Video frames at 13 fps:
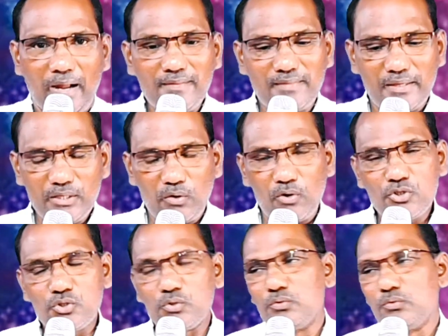అయితే
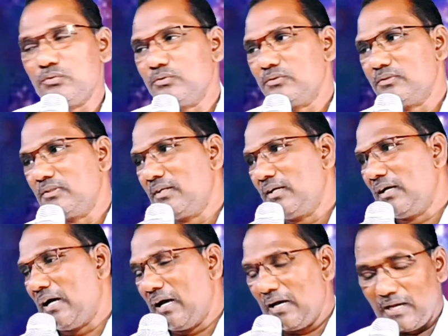ఈరోజు
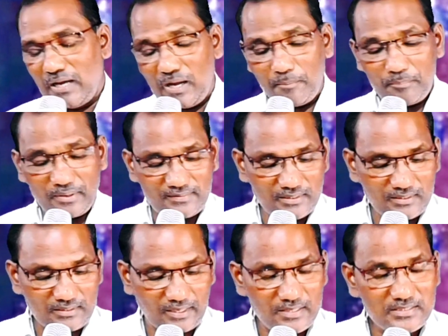ప్రతి
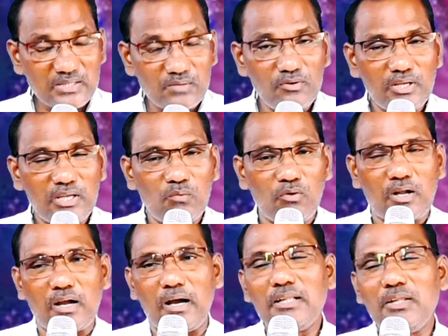క్రైస్తవునికి
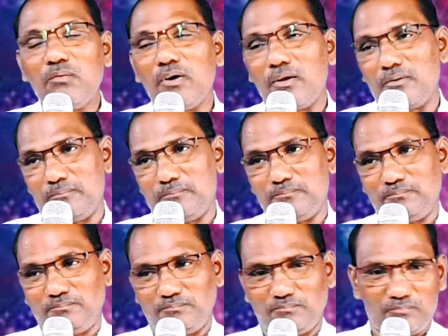ఒక ఆదివారం
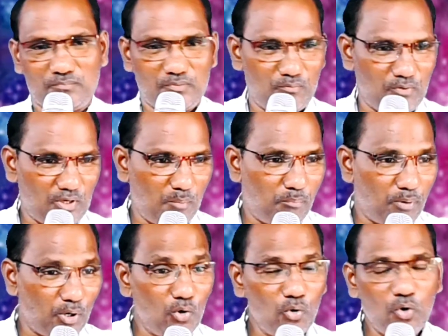ఒక
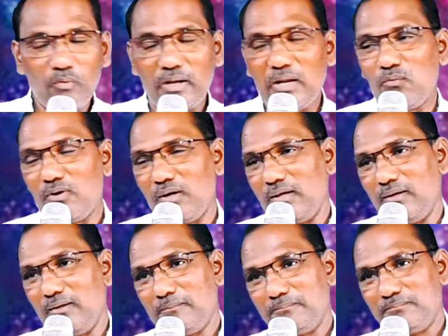పండుగ వలె
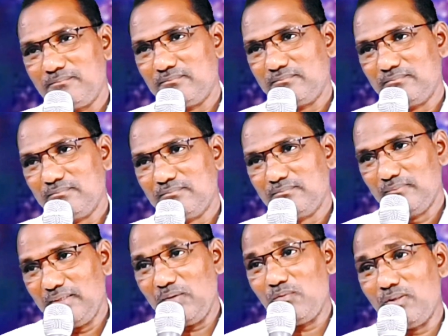ఉండాలి
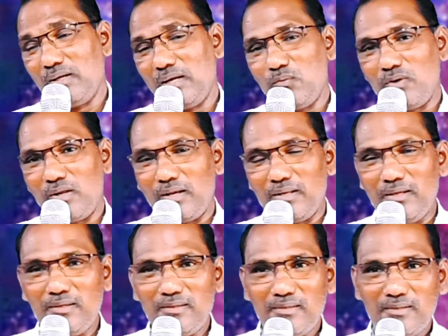ఏ విధంగా ఉండాలి
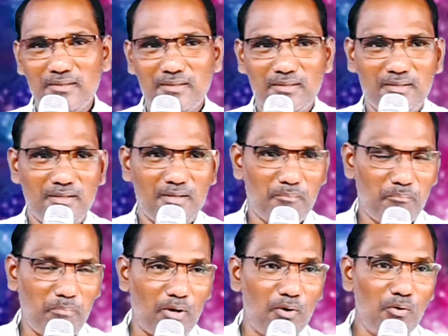
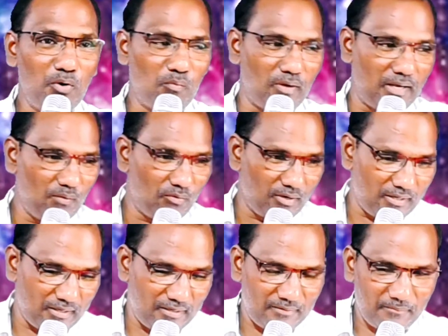పండుగ వలె
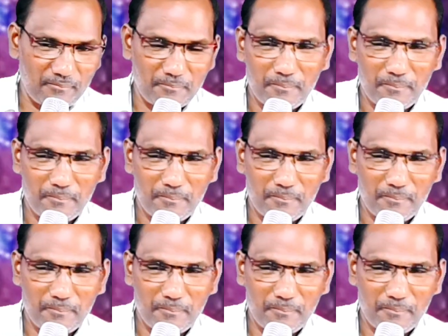ఉండాలి